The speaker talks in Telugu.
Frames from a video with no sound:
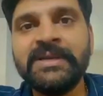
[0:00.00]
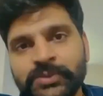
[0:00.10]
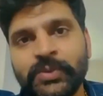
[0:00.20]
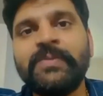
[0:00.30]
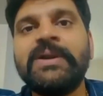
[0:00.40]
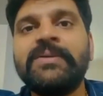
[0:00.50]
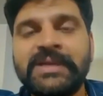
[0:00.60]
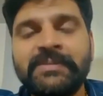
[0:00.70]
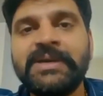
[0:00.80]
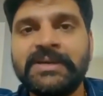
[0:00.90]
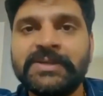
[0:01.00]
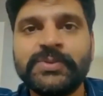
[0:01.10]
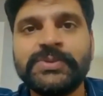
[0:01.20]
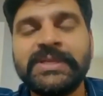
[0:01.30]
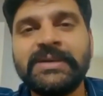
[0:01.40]
చూడని వాళ్ళు ఉంటే ఇమీడియట్గా
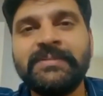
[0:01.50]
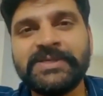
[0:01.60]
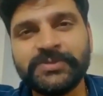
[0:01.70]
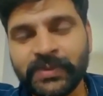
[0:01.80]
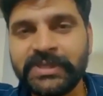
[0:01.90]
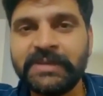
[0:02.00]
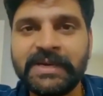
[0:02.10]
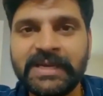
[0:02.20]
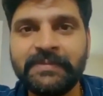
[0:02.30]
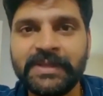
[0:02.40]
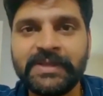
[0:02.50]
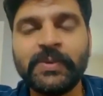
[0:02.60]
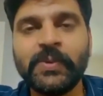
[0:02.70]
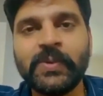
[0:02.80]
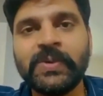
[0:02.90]
చూస్తారని మనస్ఫూర్తిగా మా టీం
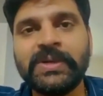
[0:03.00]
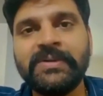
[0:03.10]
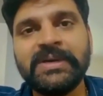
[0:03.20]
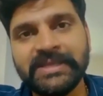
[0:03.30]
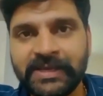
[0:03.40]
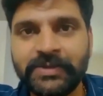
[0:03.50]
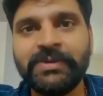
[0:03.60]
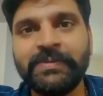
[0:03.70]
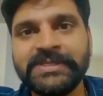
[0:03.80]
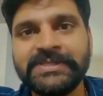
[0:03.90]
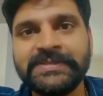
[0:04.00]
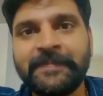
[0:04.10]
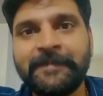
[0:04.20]
అందరం కోరుకుంటున్నామండి థ్యాంక్ యూ వెరీ మచ్